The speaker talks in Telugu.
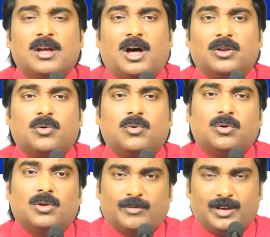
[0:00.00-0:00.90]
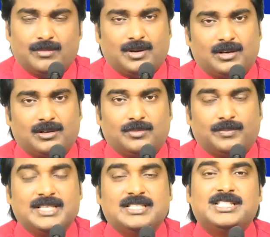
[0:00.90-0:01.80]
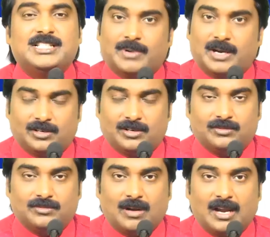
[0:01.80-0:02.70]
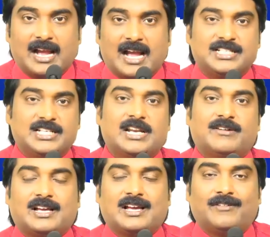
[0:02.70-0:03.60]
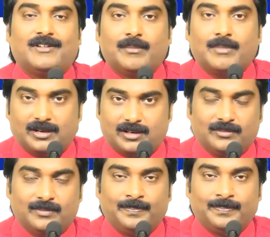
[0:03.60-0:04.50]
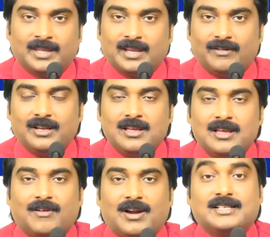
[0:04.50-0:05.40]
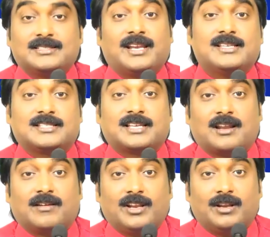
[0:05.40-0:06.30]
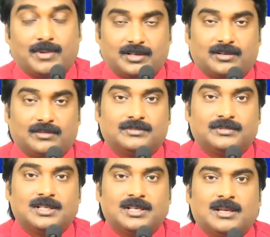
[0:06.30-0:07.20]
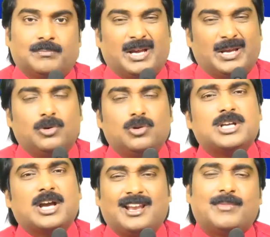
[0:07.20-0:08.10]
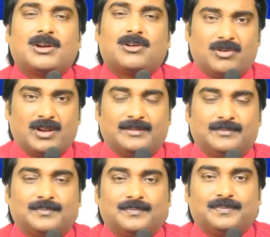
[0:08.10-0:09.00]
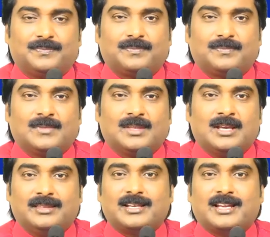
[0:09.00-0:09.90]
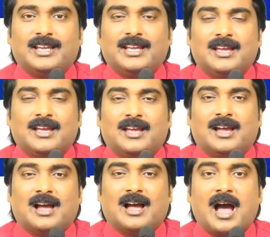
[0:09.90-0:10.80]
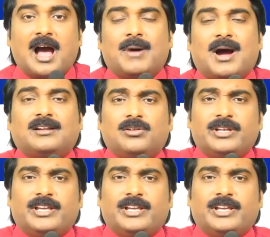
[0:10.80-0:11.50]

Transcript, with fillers: అనుకూలమైన మాటలు మంచి మాటలు వాళ్ళకి ఆశీర్వాదకరమైన మాటలు ఏమండి వాళ్ళకి శ్రేయస్కరమైన మాటలు బైబిల్లో చాలా మాటలు ఉన్నాయి ఇంతకీ ఆ మాటలు